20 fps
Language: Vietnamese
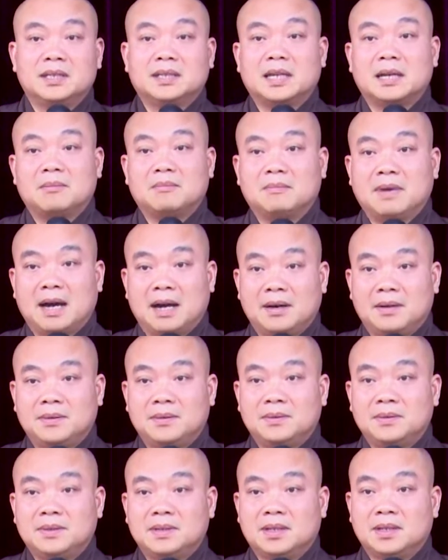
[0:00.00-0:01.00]
y tam
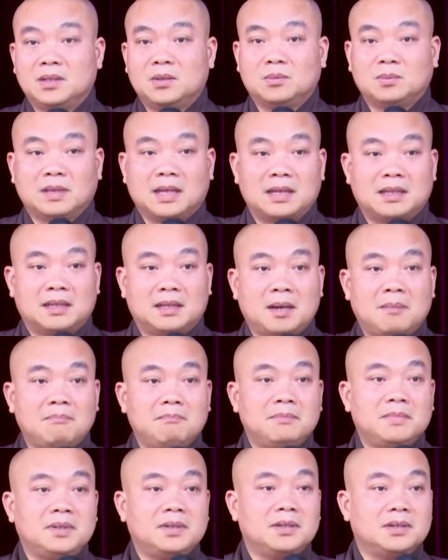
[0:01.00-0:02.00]
bảo để chúng ta
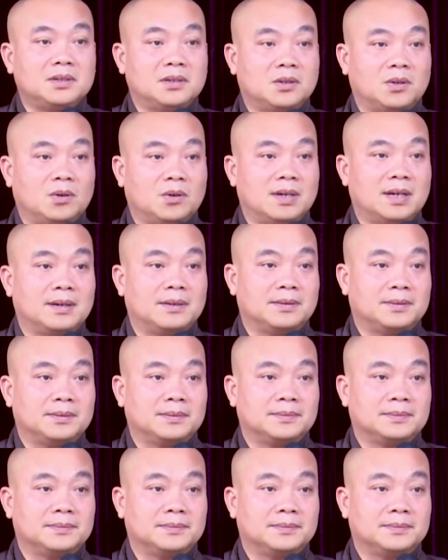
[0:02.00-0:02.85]
chấm dứt khổ đau.